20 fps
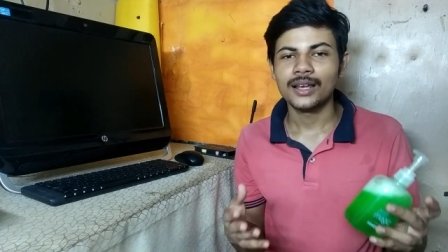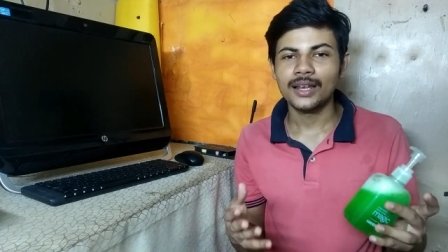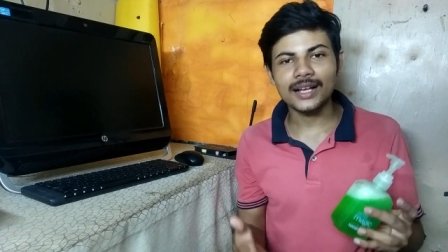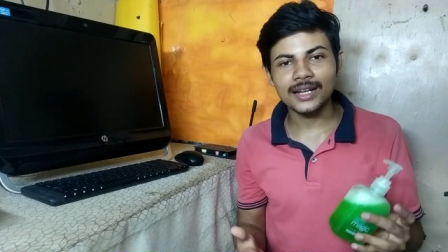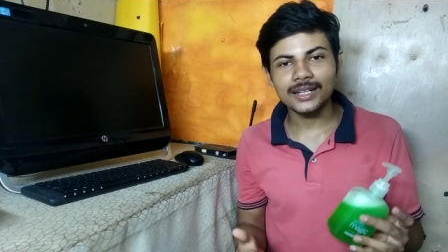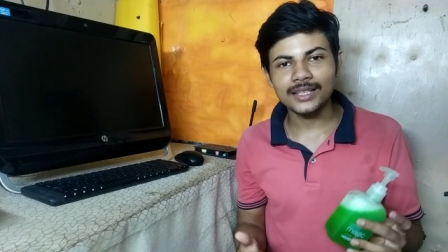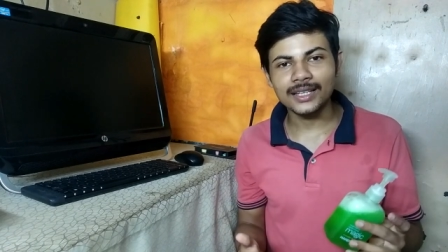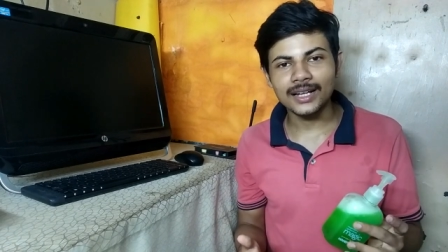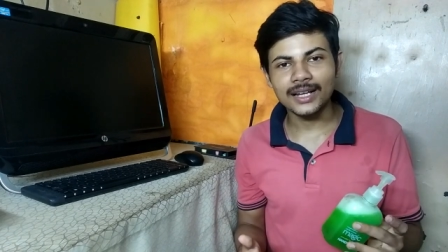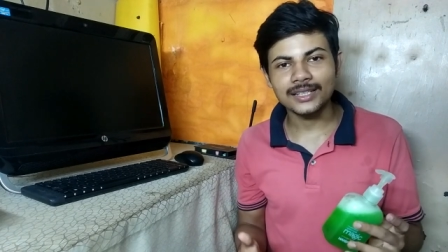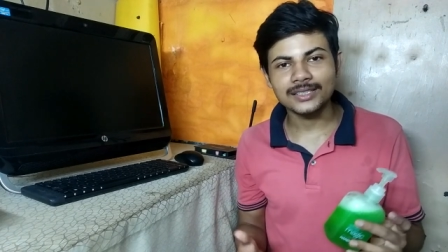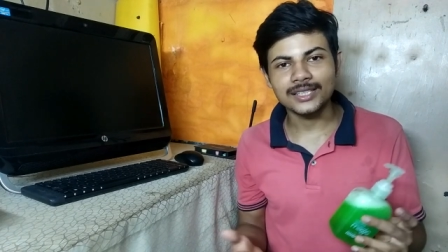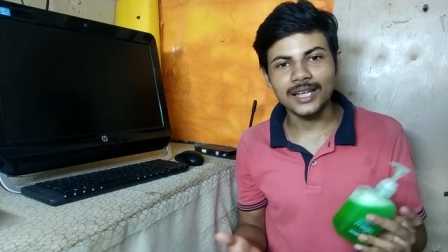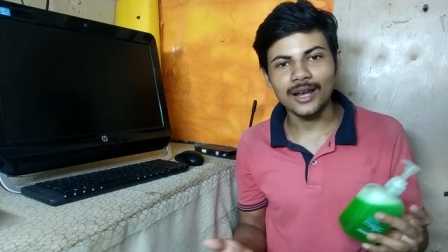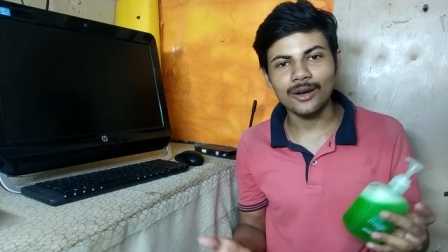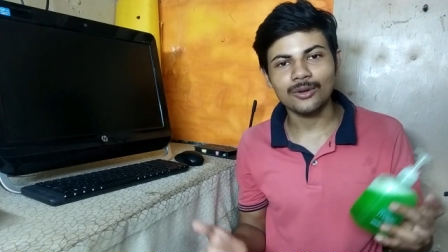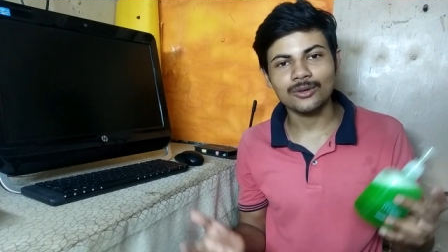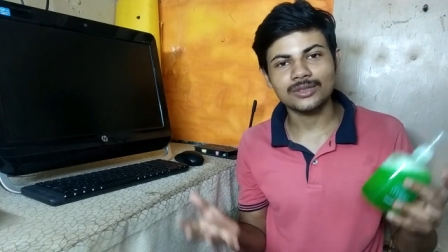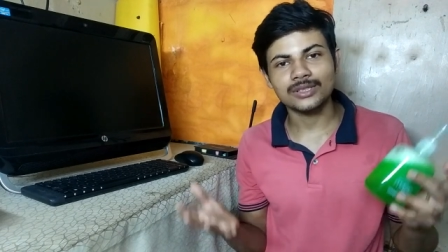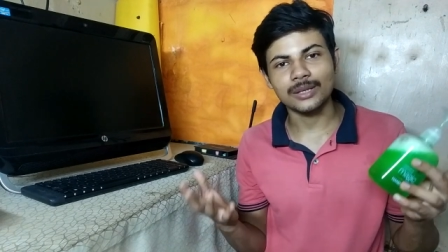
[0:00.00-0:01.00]
कर देना
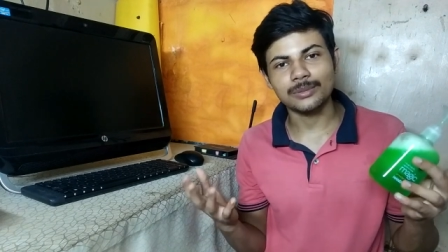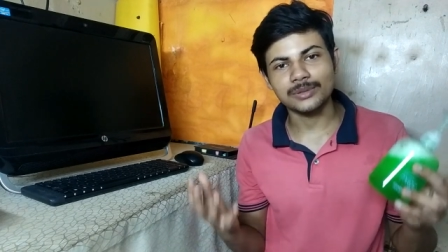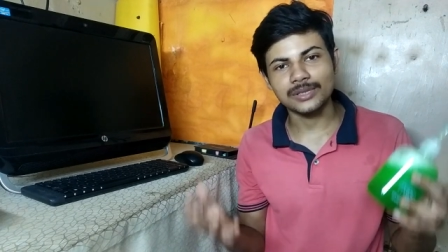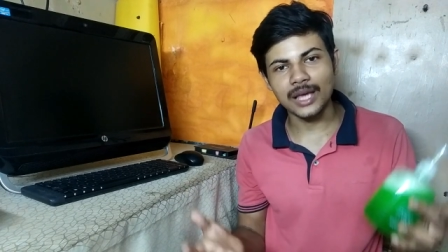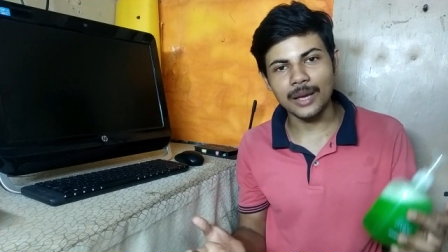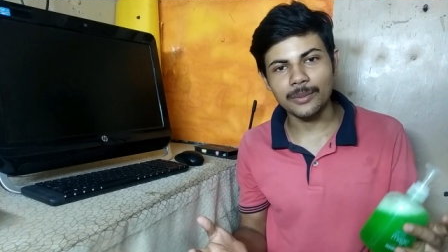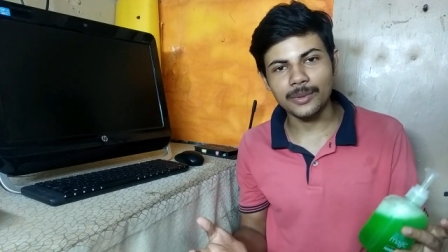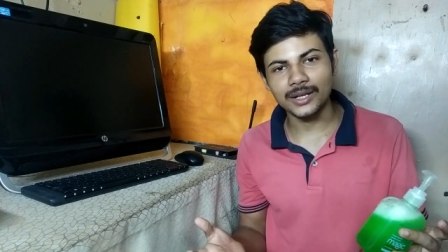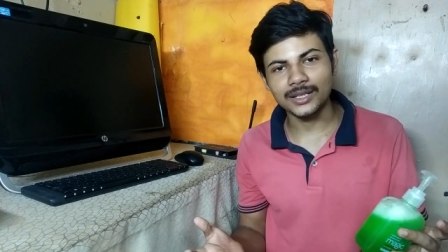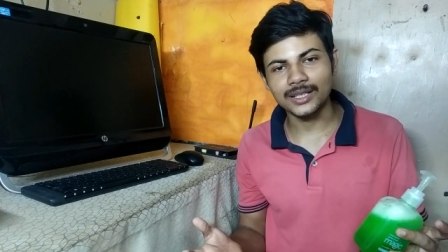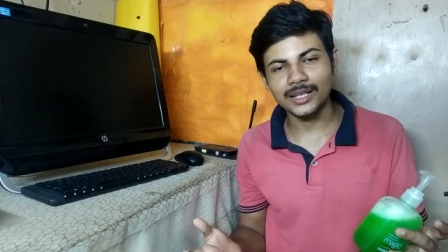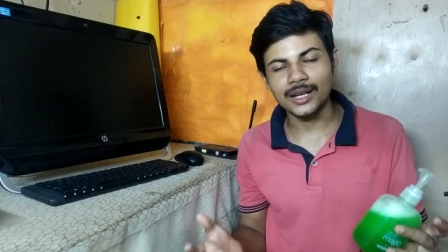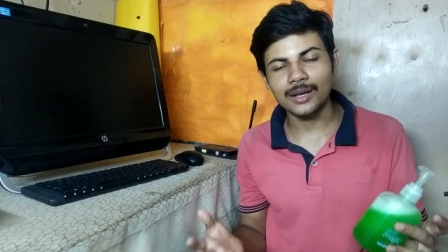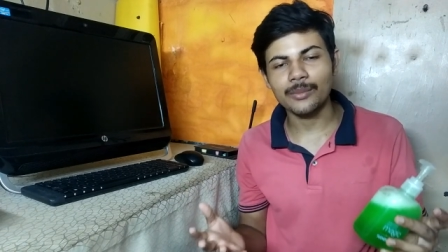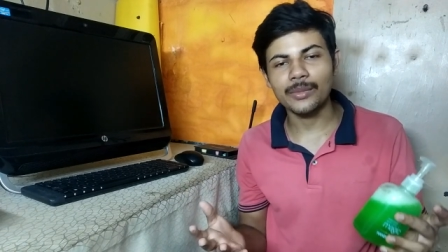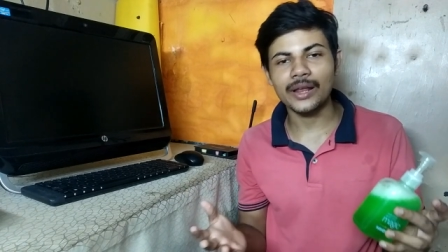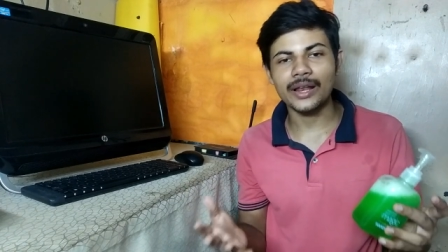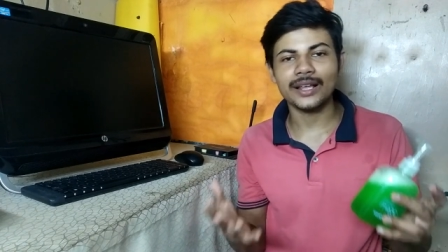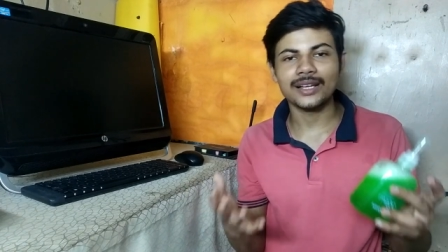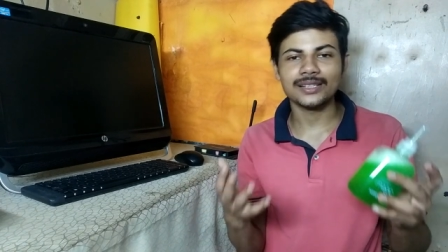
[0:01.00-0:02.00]
चैनल को सब्सक्राइब कर देना
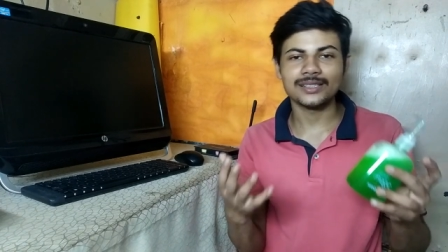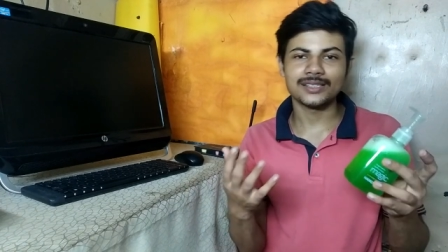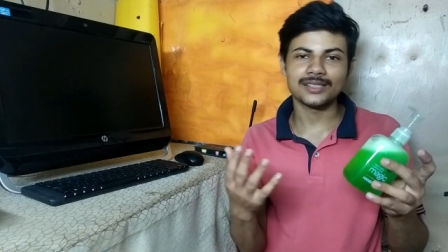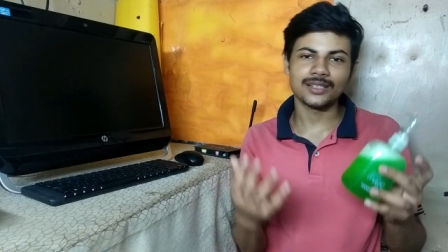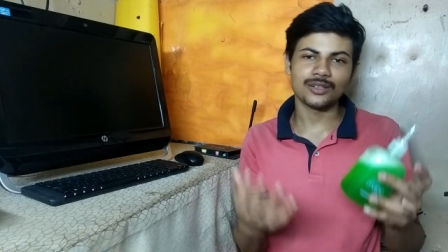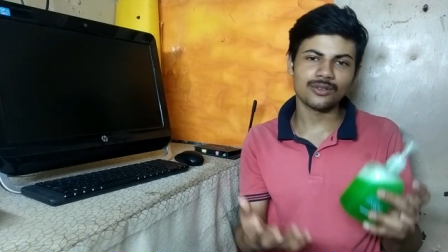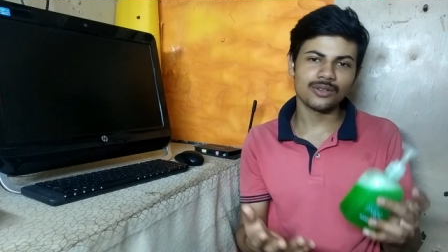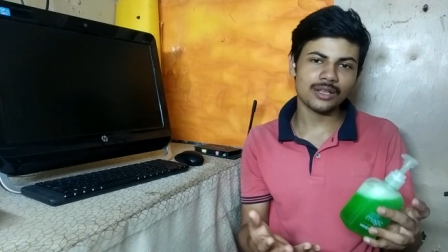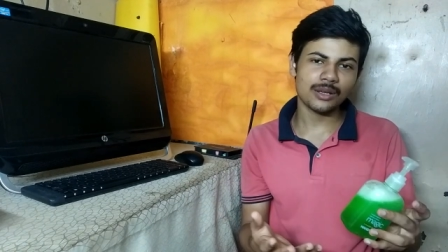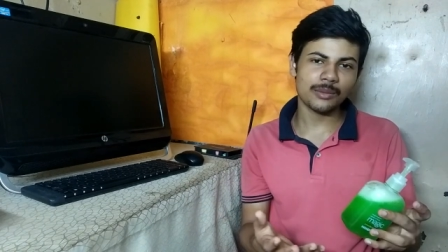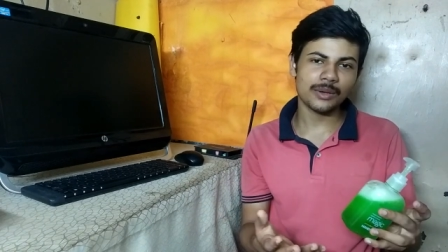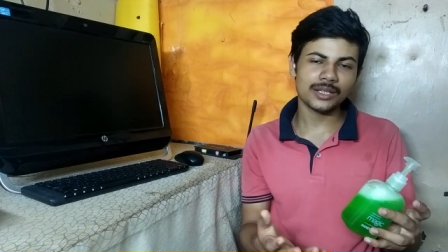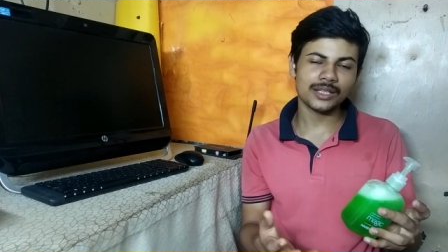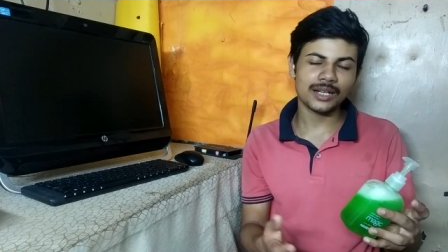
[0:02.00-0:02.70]
बेल आइकन ज़रूर दबा